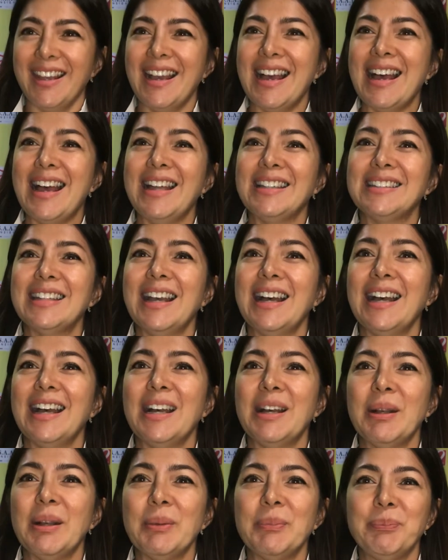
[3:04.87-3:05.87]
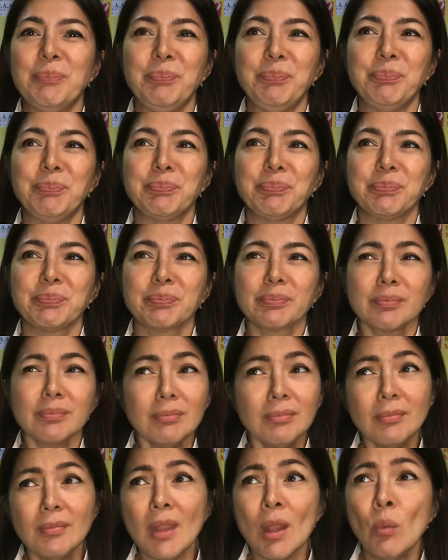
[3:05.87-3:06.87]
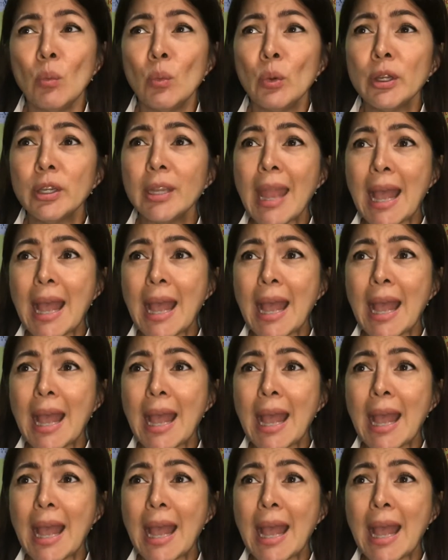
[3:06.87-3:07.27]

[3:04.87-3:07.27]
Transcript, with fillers: At um, we're